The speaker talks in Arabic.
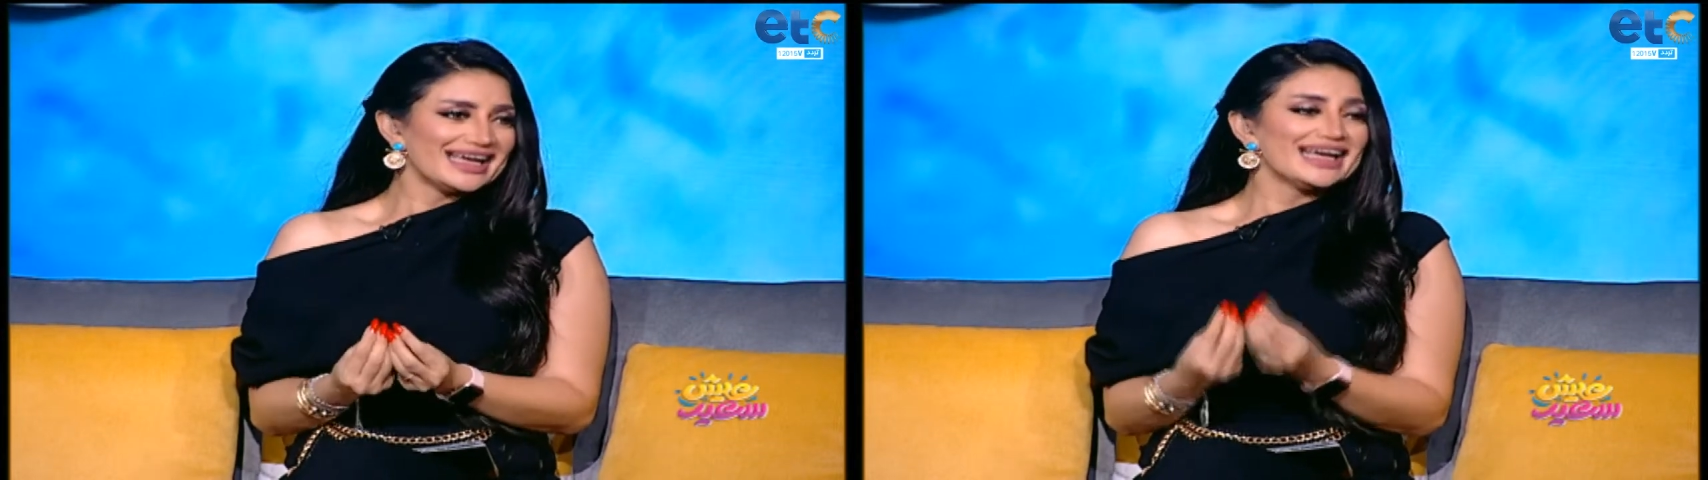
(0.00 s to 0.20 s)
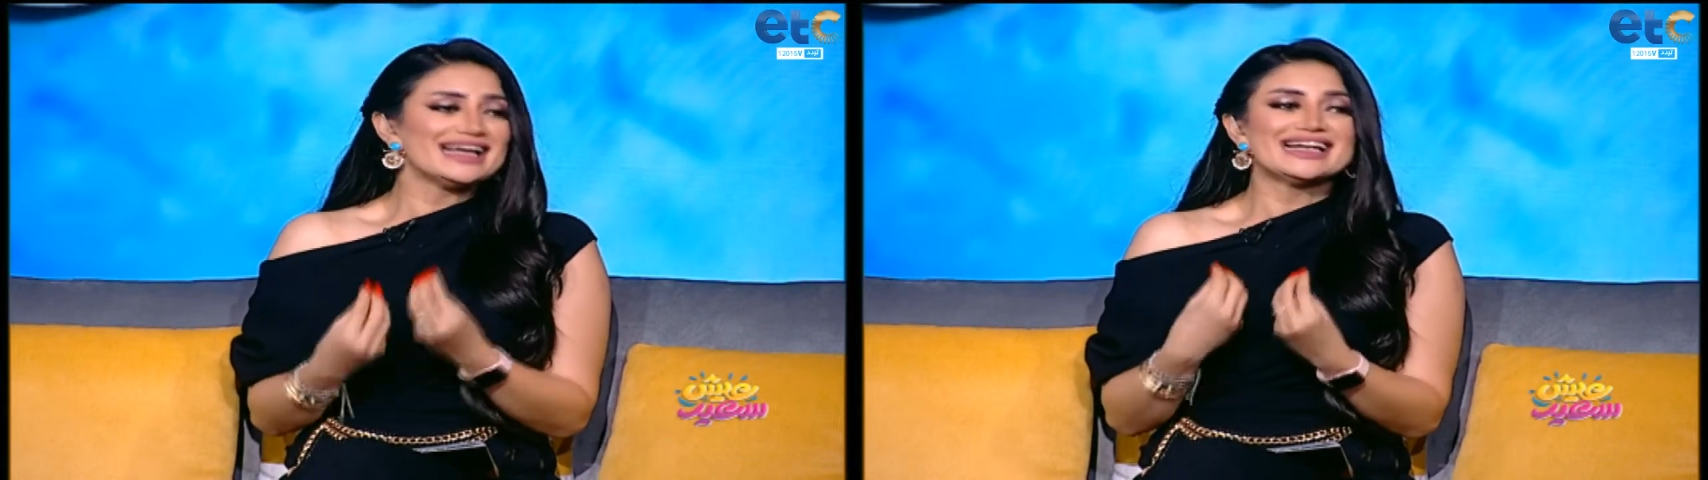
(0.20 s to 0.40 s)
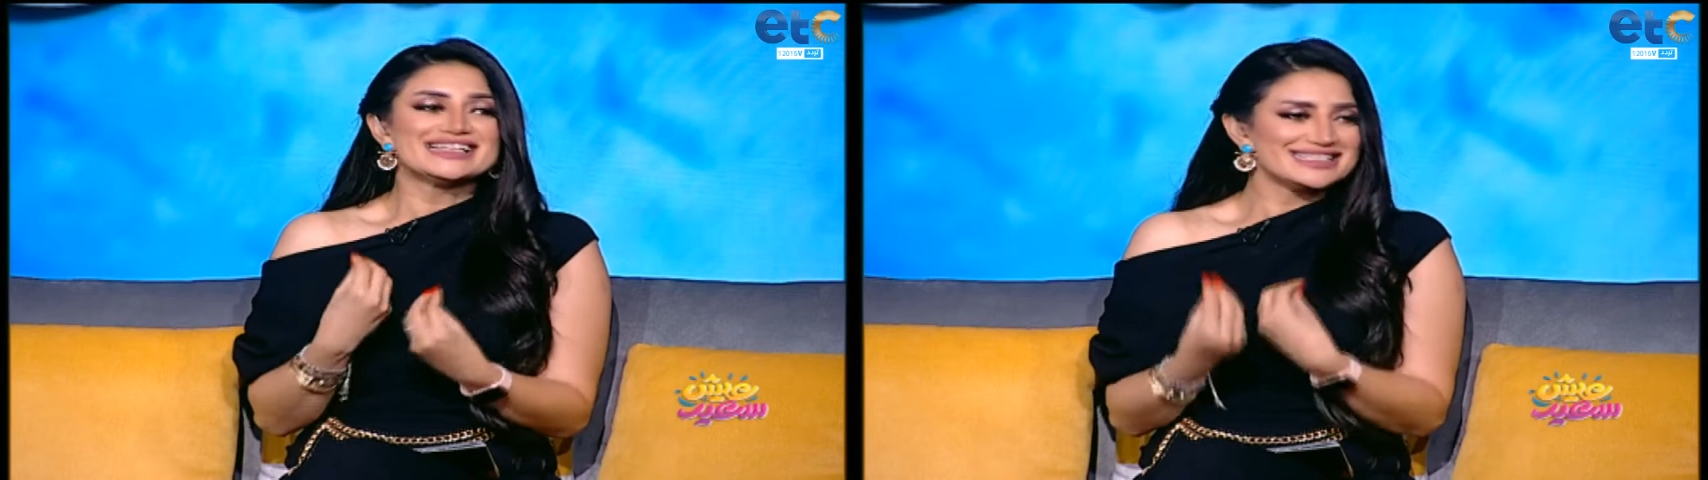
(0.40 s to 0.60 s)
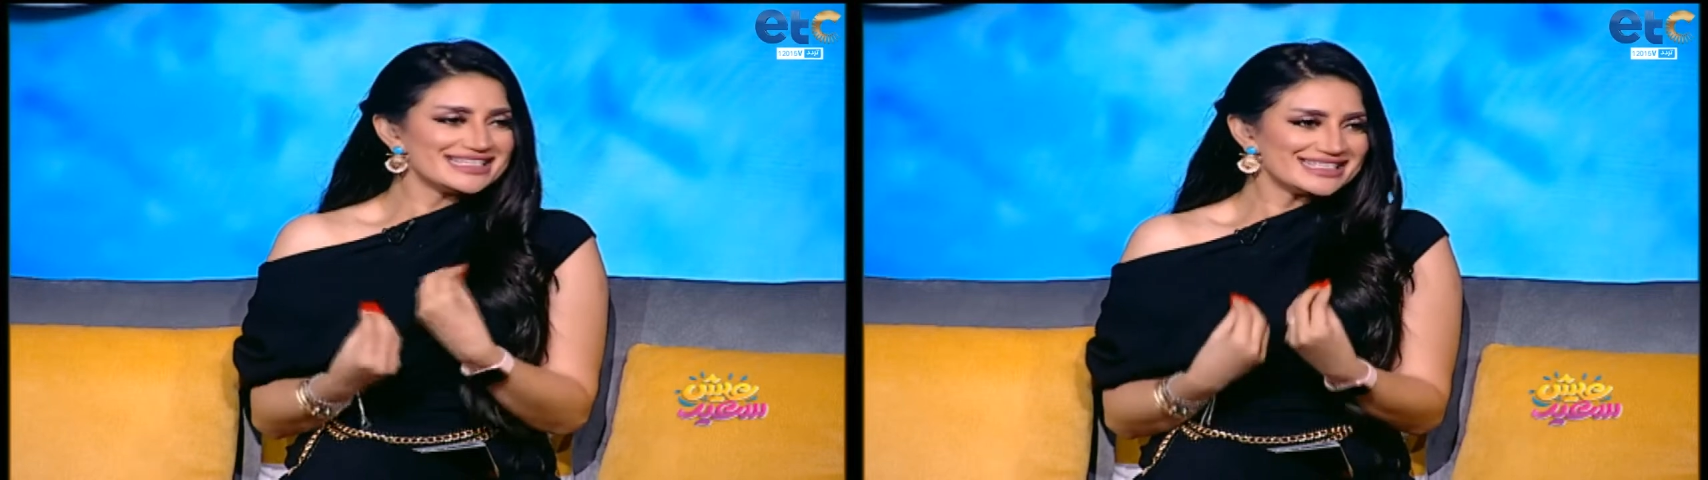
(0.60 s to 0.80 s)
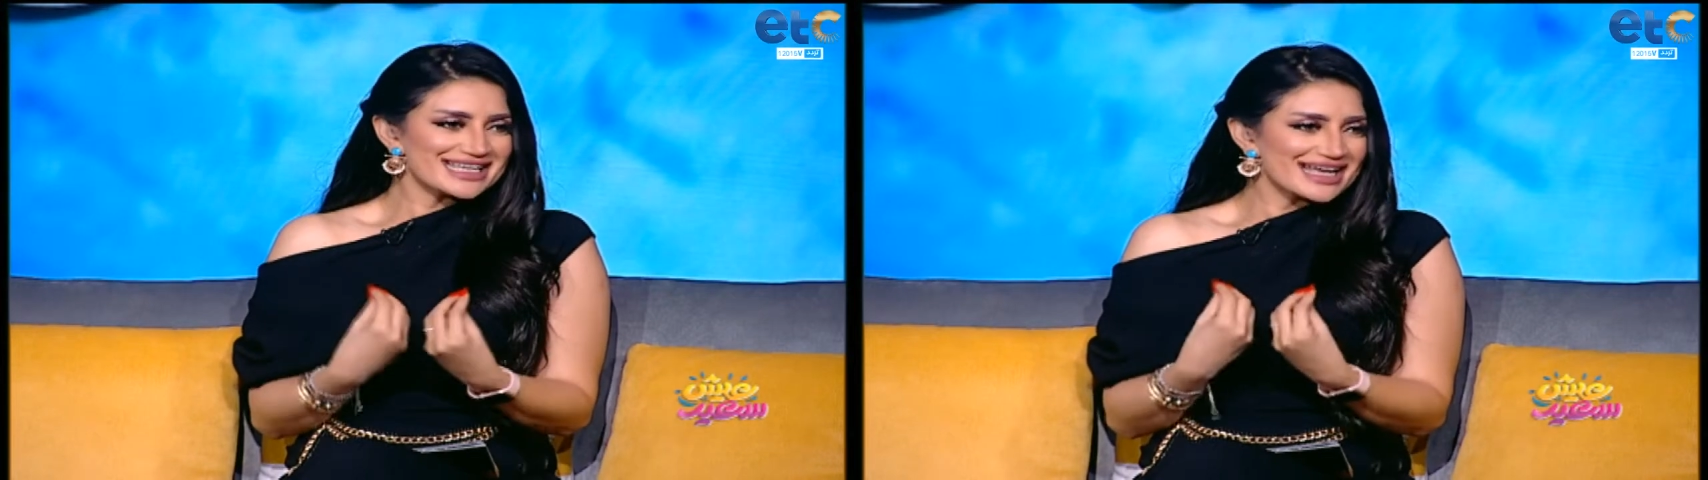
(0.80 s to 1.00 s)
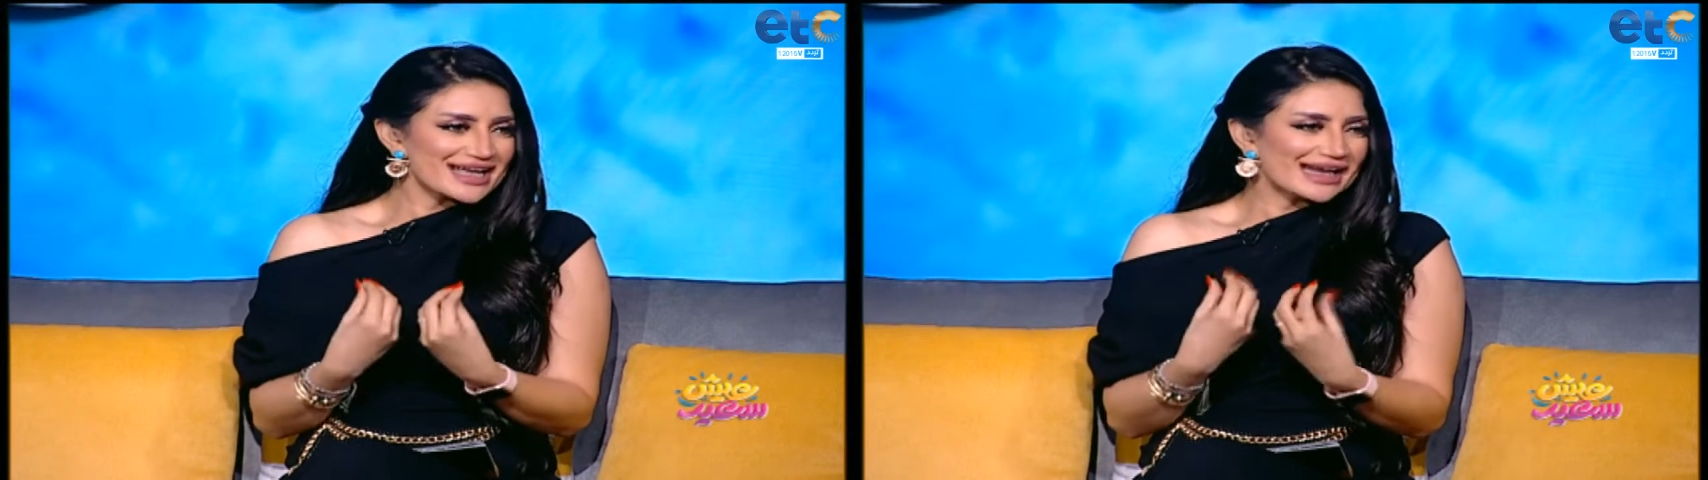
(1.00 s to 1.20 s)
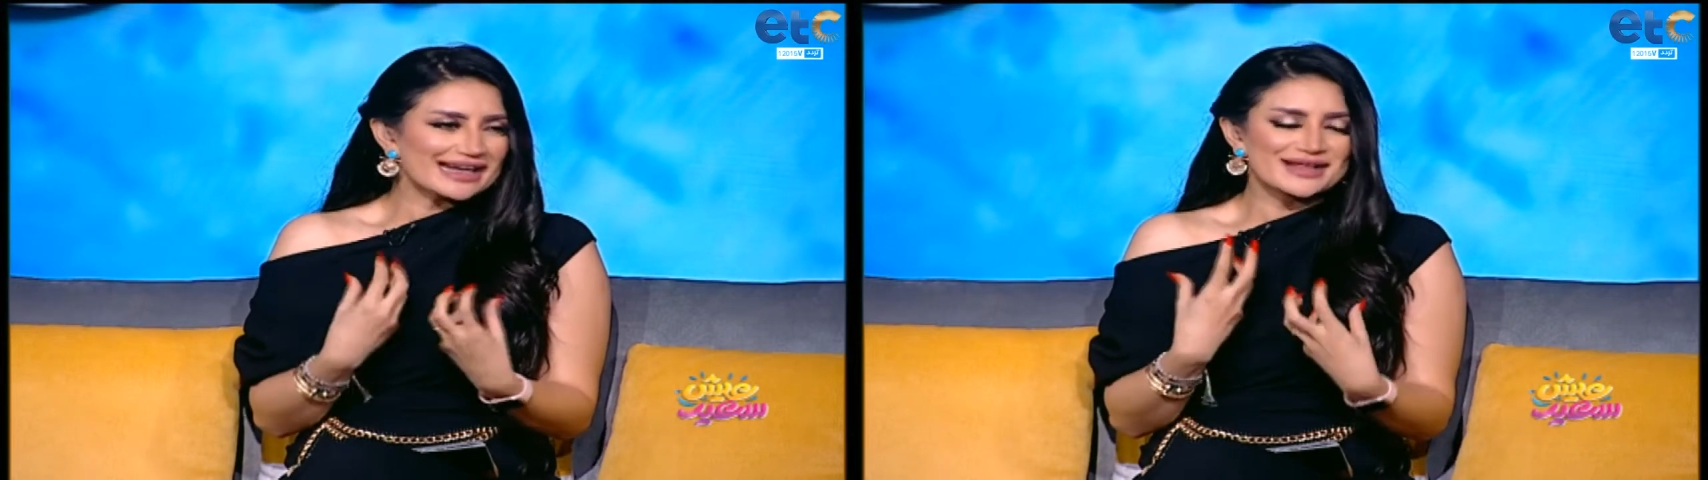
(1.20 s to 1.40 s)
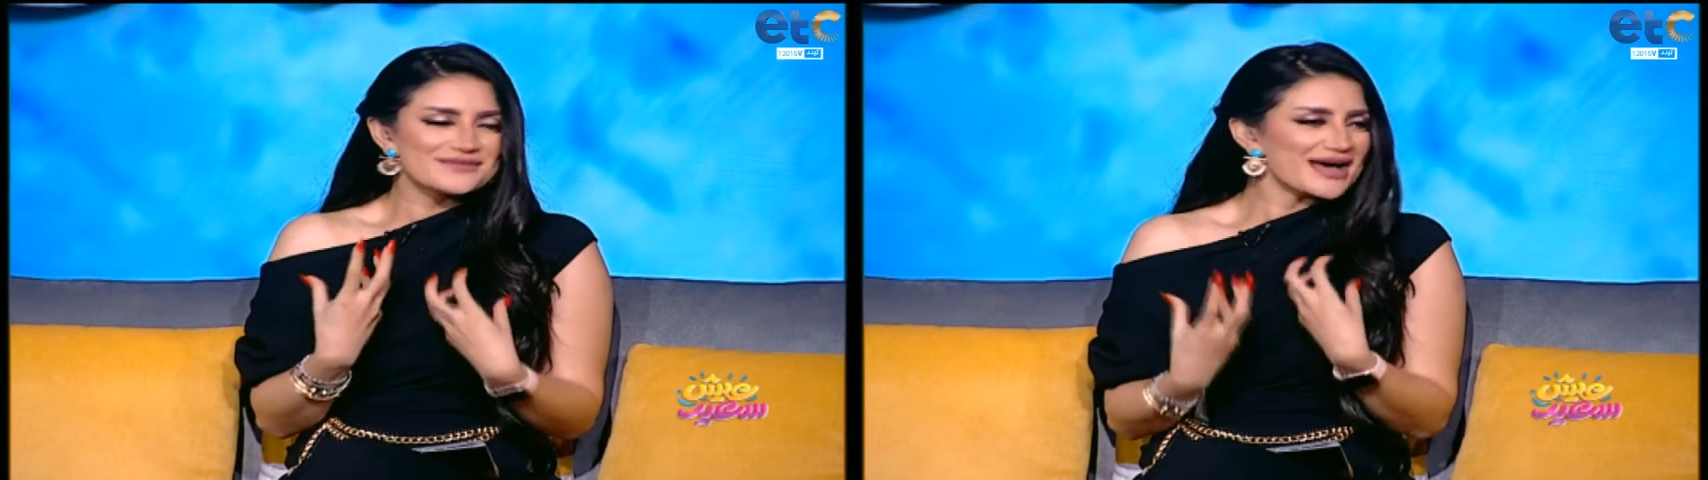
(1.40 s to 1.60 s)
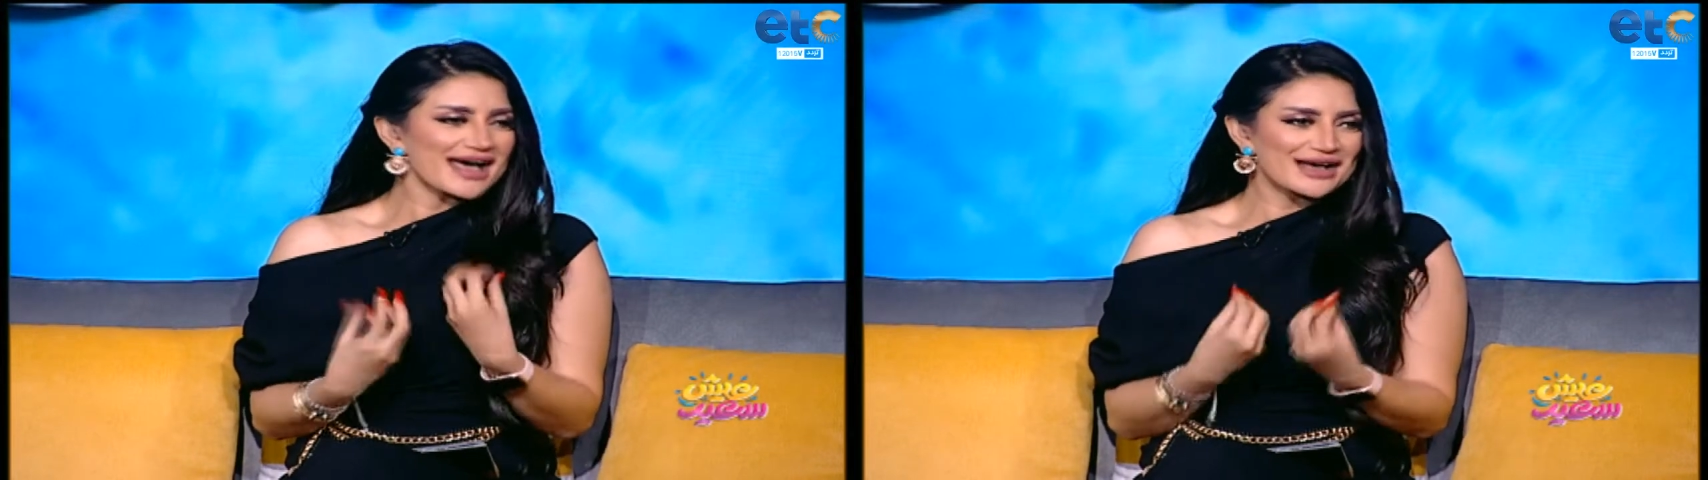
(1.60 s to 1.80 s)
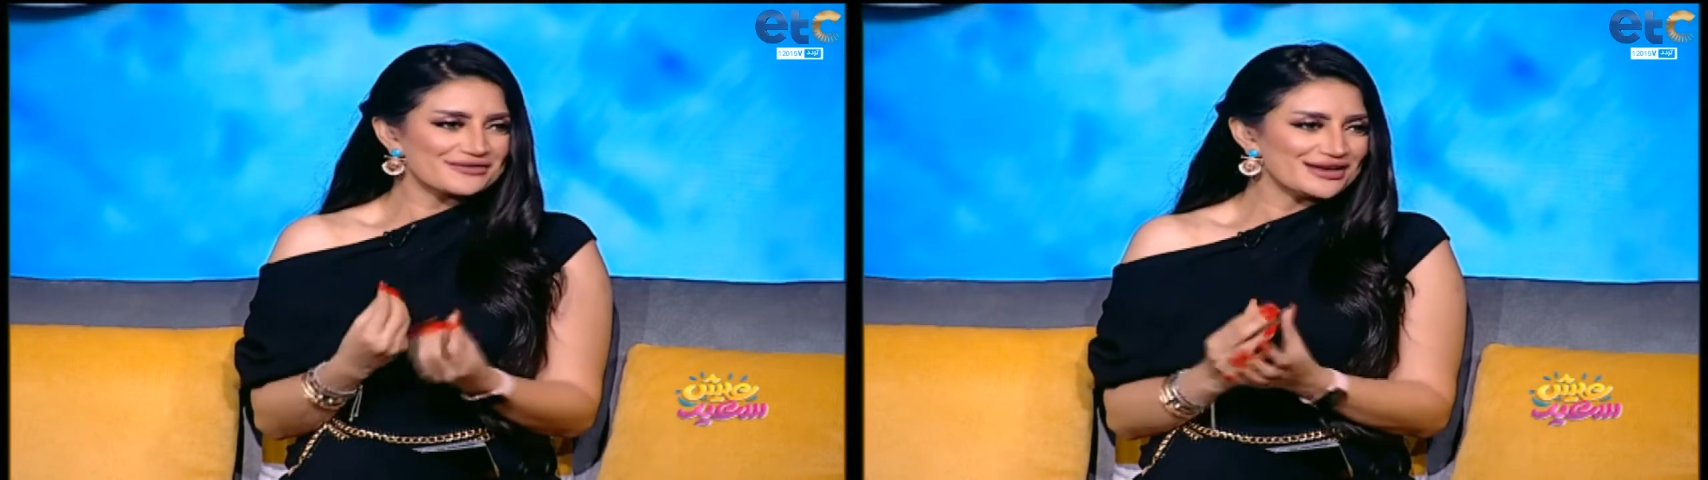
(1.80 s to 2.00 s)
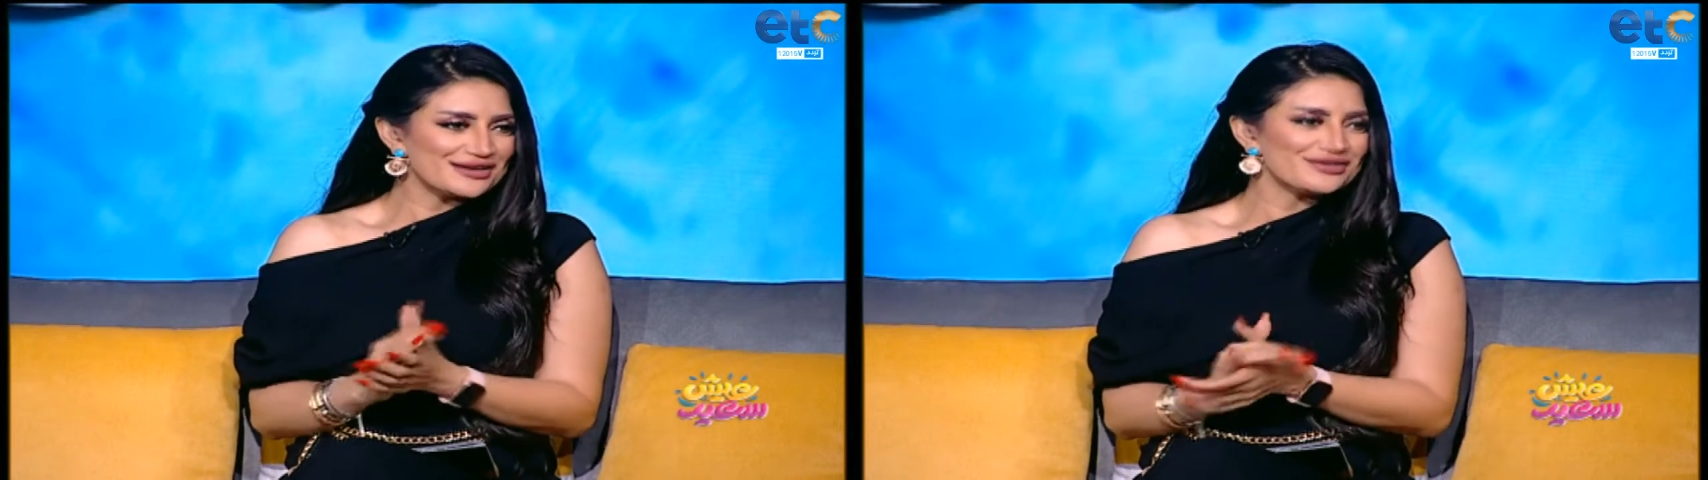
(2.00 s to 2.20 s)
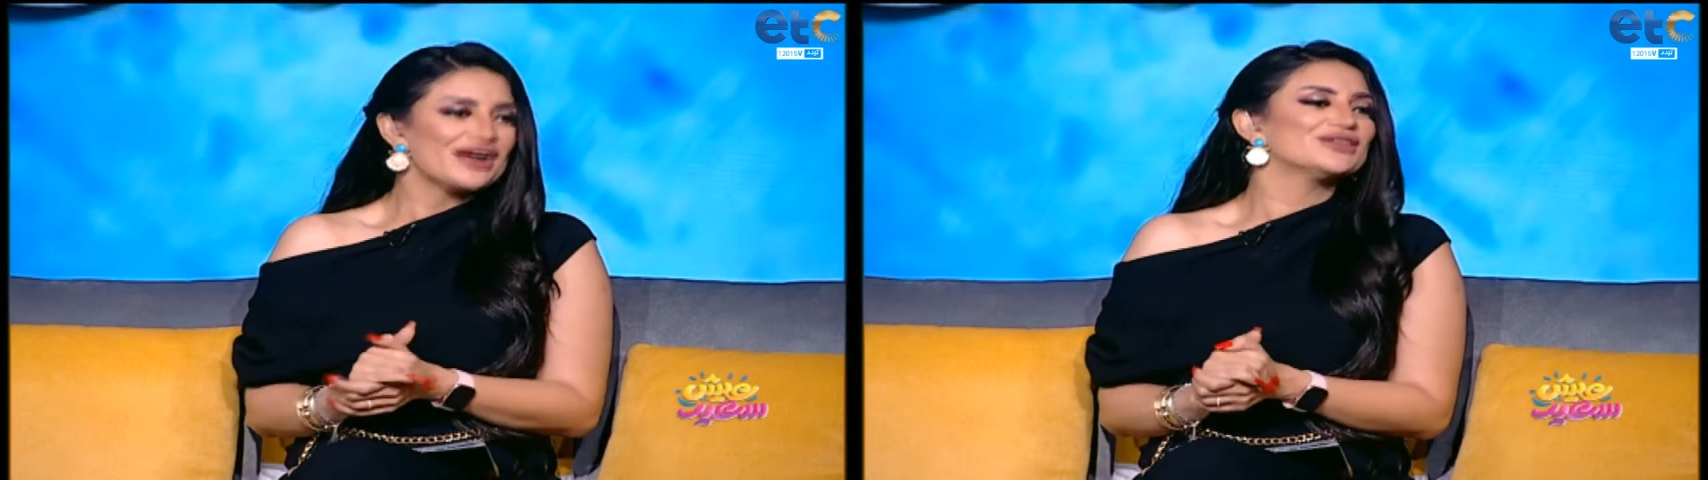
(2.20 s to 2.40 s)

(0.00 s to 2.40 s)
اللذيذه اللي دمها خفيف